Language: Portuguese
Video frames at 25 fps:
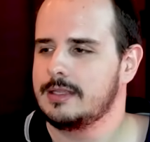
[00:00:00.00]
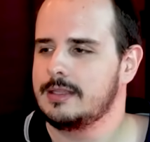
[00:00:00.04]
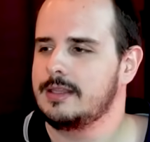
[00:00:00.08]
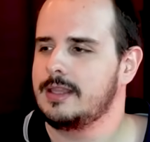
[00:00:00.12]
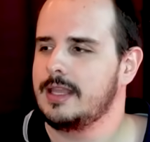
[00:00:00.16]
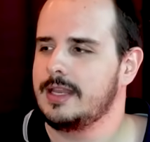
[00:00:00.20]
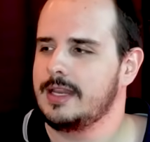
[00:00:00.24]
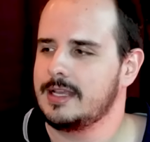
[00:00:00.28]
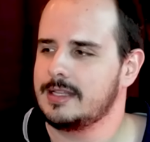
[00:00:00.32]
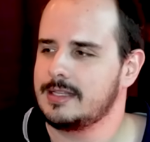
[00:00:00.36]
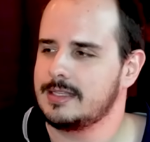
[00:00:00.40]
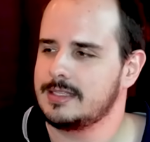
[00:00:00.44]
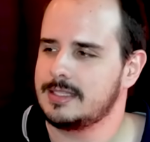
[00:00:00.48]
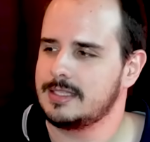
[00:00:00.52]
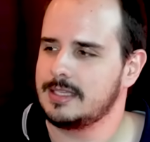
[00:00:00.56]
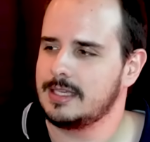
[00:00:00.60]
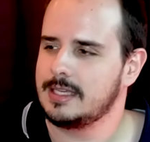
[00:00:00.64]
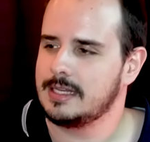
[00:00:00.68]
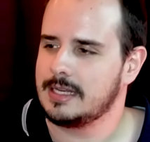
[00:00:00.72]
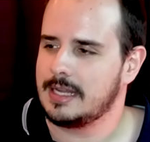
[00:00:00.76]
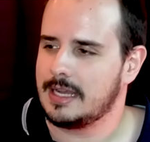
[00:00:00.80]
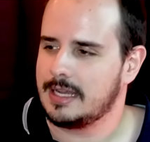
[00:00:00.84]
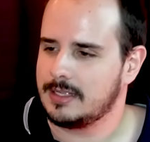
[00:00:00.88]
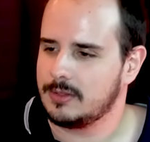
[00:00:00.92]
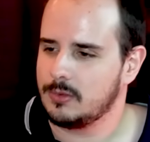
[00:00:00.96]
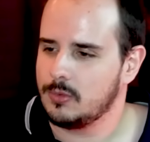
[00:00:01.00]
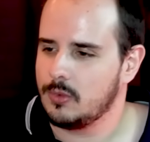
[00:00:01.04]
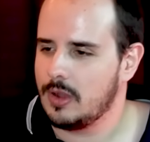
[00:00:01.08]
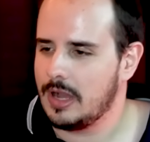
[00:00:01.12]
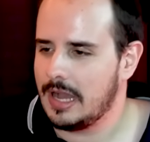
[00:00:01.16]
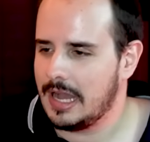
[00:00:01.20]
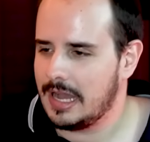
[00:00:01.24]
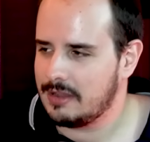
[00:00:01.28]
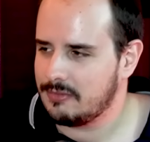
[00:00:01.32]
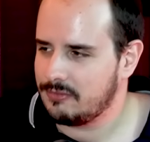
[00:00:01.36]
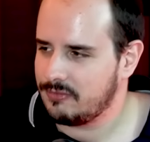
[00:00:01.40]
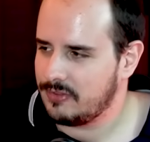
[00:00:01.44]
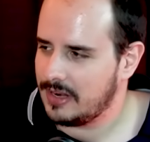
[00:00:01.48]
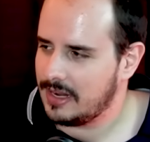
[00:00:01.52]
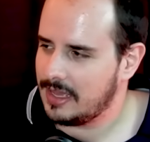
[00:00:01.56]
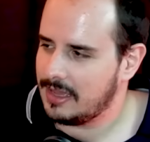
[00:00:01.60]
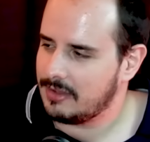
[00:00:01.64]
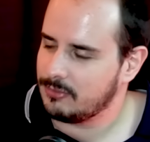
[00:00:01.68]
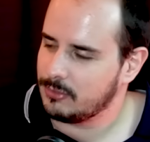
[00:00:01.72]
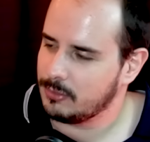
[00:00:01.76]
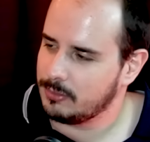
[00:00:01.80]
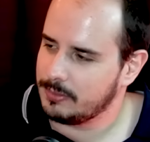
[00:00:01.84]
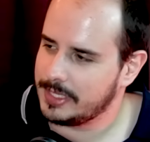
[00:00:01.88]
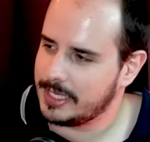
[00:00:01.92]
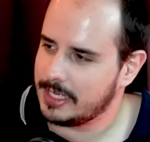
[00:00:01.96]
teria designado a
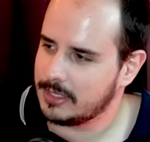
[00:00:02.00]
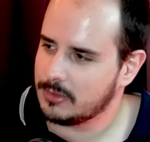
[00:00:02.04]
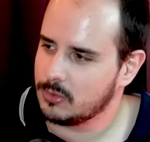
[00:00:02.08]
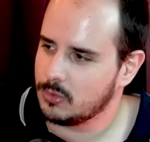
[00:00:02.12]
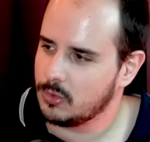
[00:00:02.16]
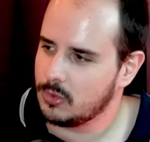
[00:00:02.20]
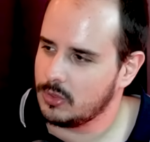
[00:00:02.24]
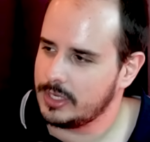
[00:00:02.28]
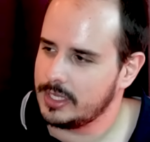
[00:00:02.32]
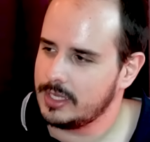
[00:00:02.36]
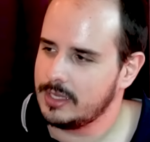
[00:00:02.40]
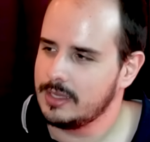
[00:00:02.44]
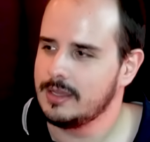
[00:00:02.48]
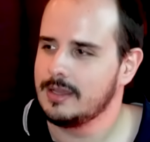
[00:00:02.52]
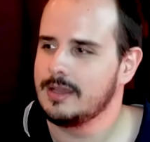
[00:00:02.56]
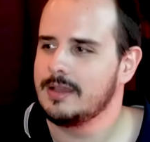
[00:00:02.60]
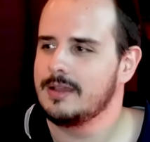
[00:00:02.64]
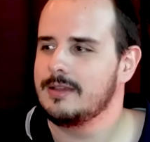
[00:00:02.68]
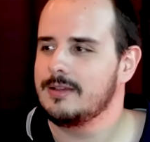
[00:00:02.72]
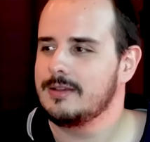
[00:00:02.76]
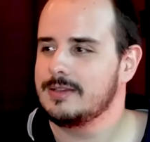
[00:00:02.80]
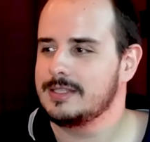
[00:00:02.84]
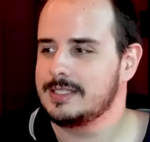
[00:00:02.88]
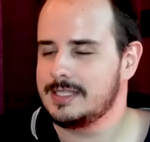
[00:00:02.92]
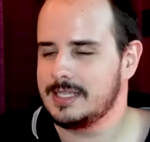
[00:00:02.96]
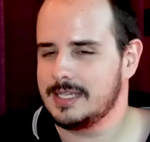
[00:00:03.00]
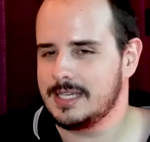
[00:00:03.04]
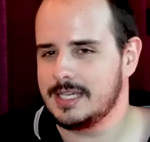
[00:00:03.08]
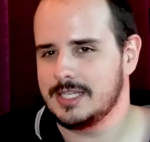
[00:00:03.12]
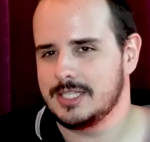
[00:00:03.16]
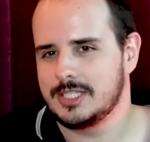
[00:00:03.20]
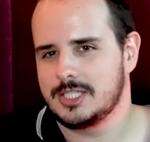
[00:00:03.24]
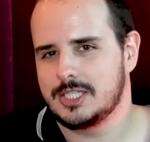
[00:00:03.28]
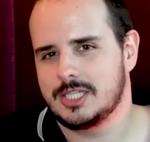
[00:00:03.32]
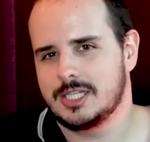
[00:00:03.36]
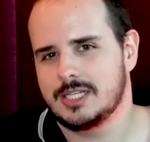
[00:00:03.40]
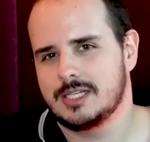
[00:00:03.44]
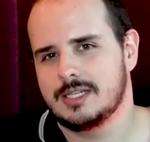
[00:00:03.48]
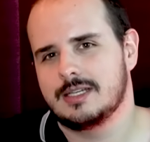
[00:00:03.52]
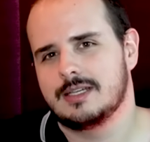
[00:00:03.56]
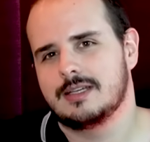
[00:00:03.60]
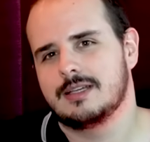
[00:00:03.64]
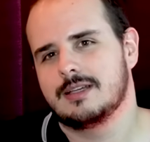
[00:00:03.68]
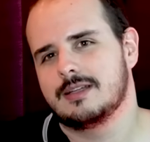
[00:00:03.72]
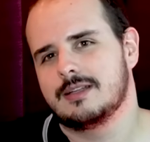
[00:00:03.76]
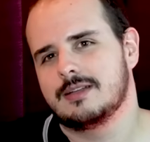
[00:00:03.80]
Flávio Briatore, seguinte,